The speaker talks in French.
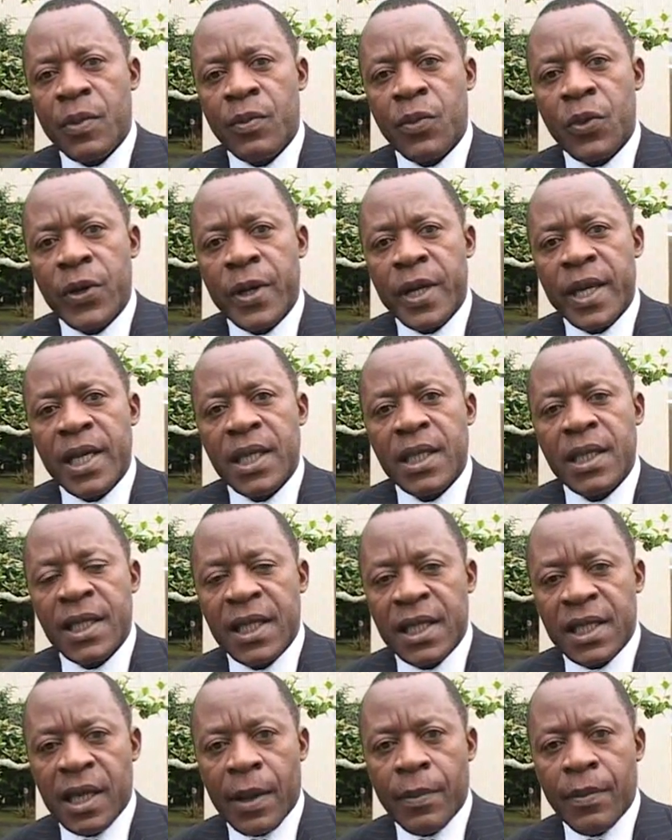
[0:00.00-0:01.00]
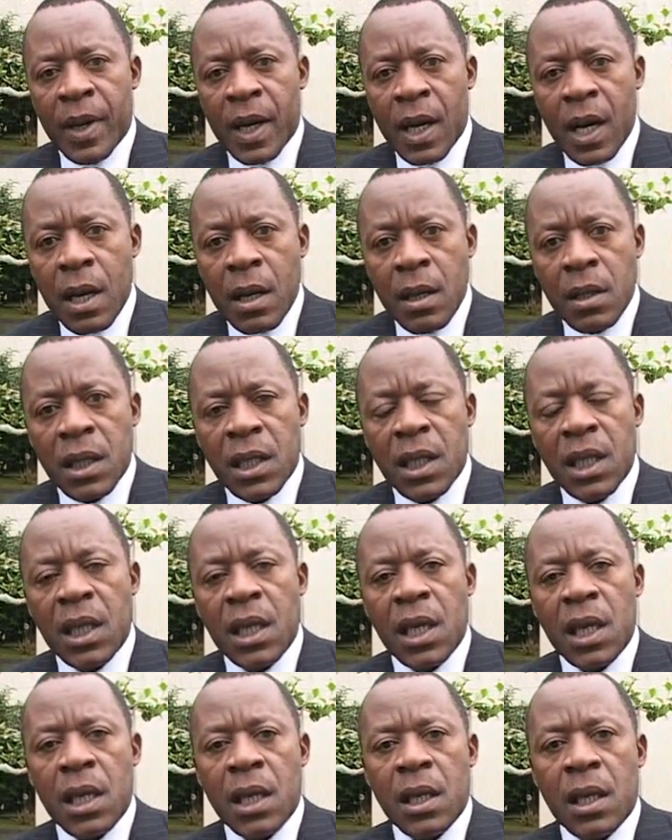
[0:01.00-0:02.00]
Mimboué Ndissamba,
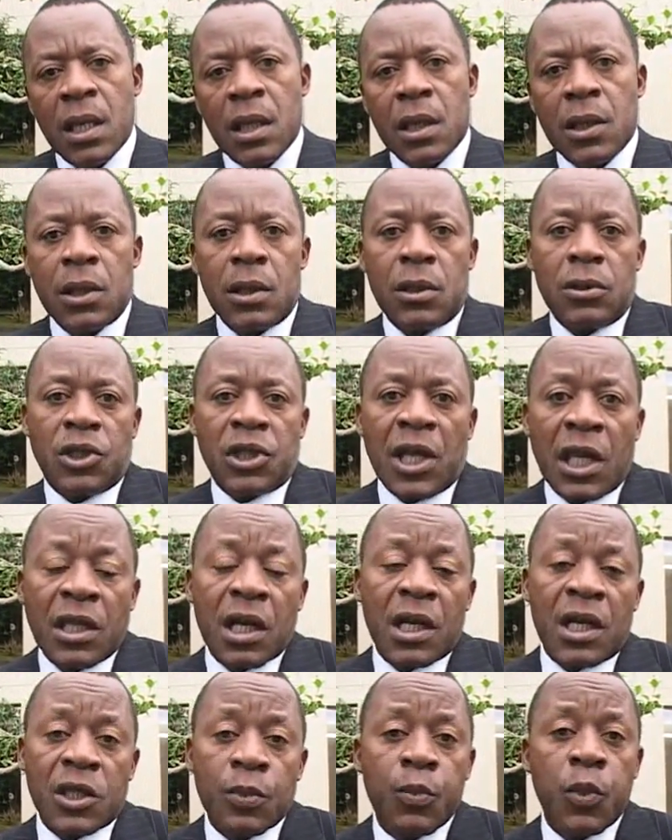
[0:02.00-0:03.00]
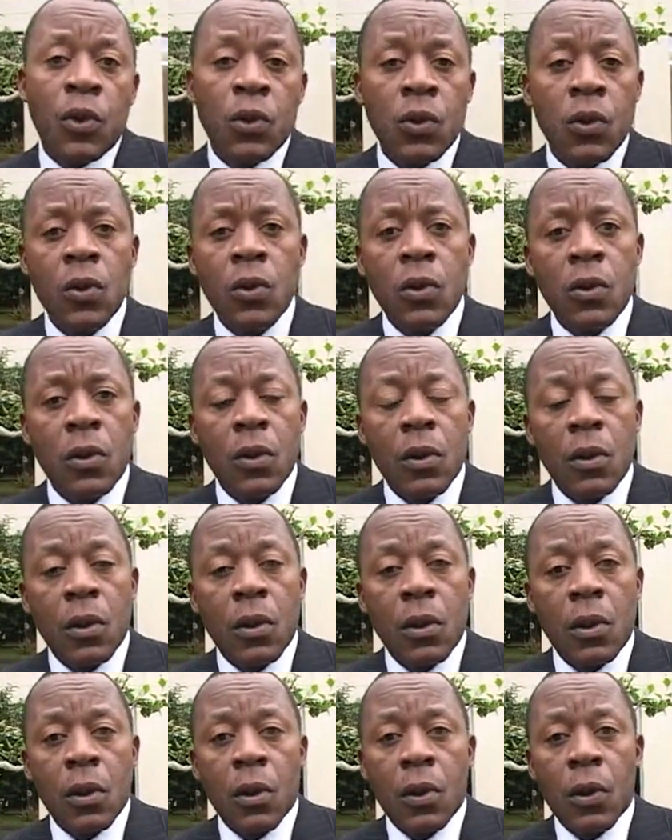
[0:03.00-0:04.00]
qui s'intéresse beaucoup
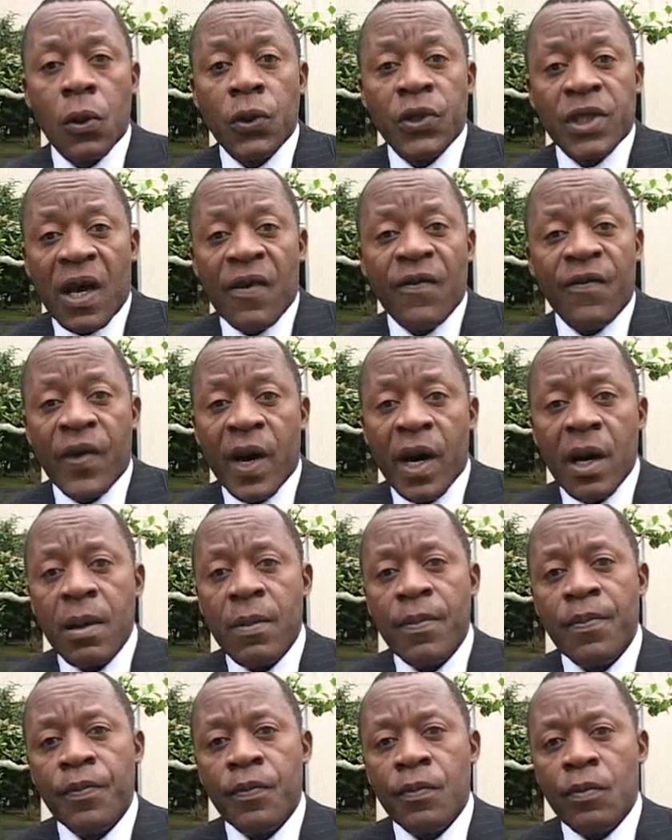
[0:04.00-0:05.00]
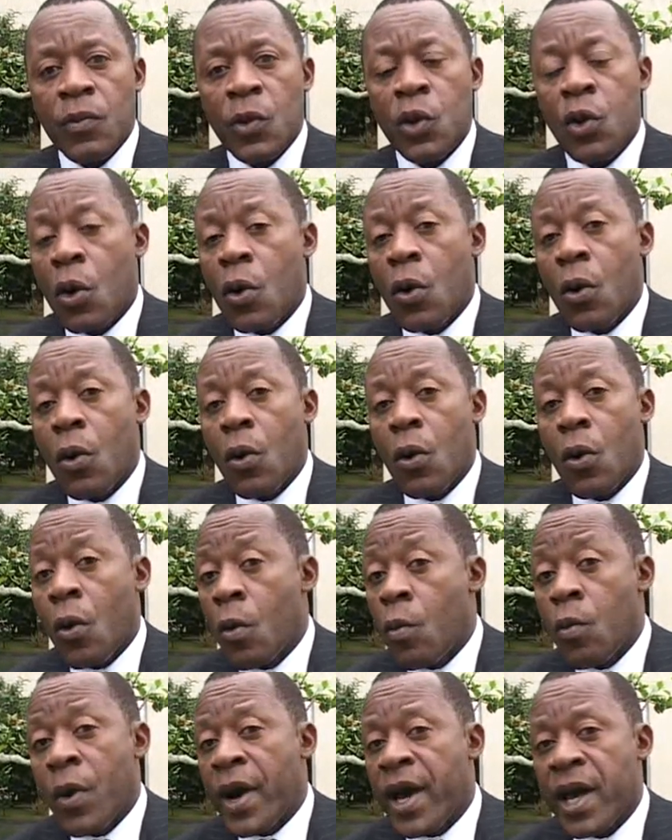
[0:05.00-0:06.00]
enfants dont
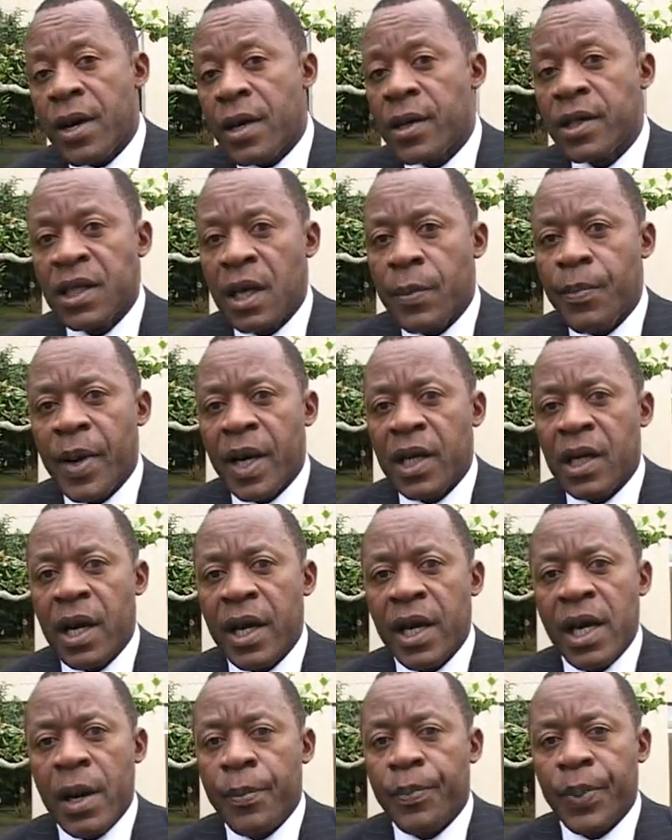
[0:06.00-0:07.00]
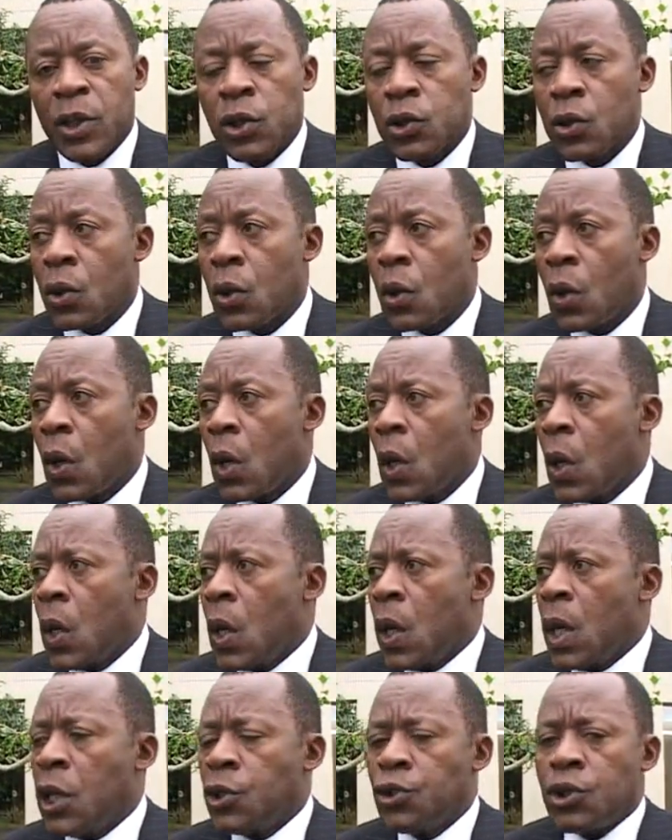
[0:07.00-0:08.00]
au moins un des parents est en prison.
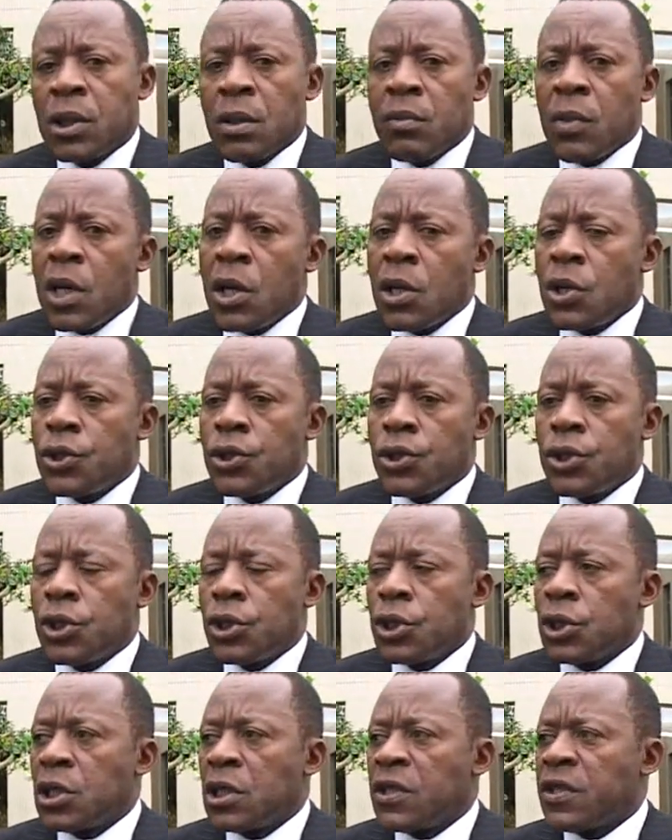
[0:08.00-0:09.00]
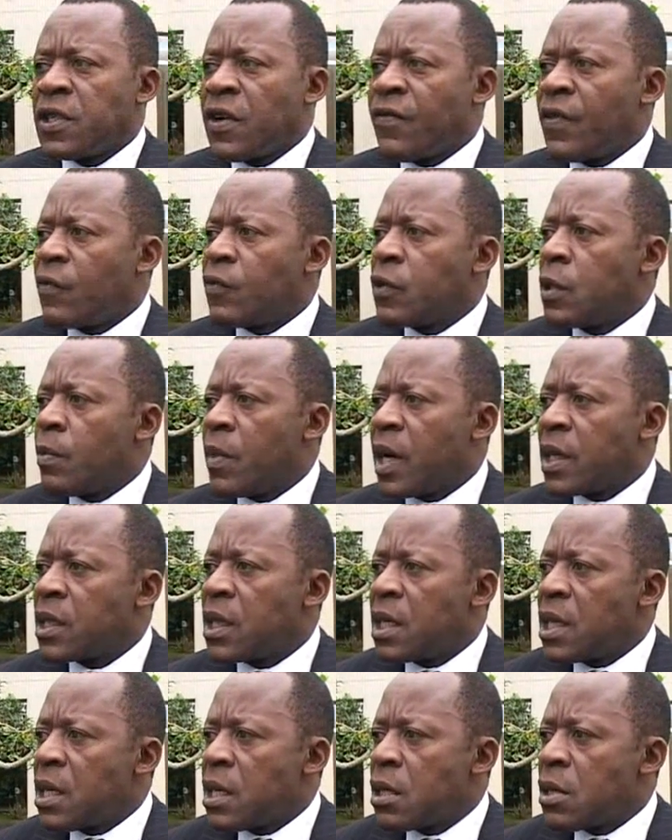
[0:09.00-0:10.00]
Et justement, euh, je vais vous
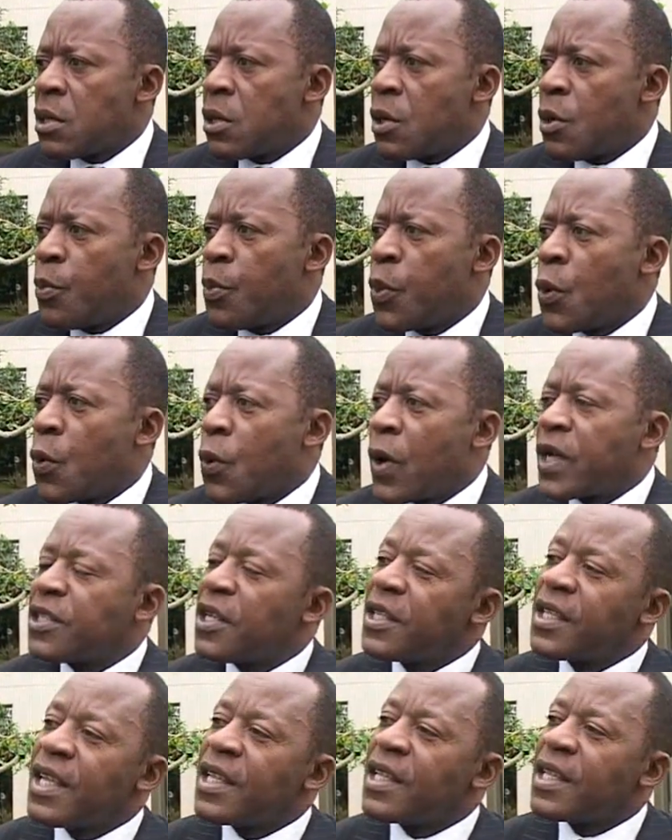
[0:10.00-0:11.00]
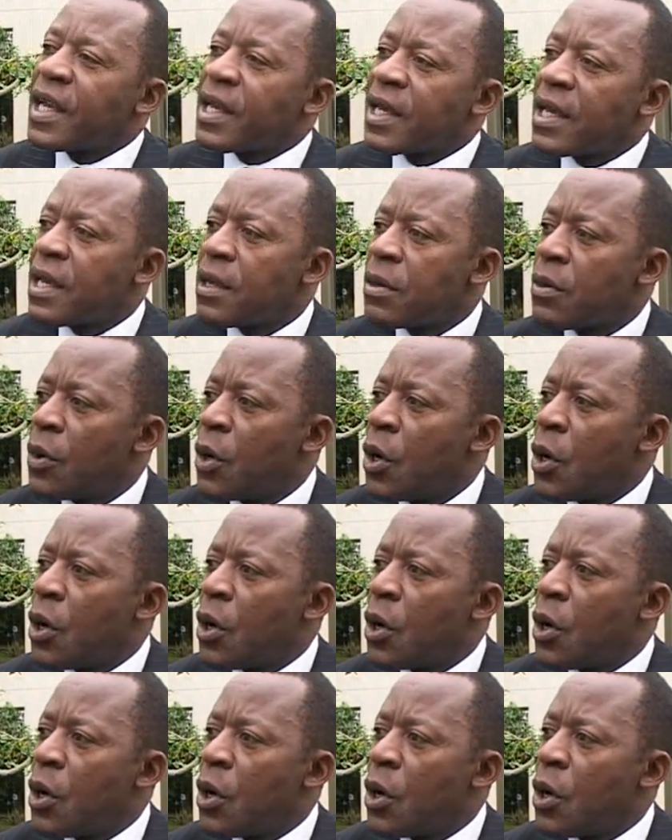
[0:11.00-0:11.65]
demander euh, pourquoi cet intérêt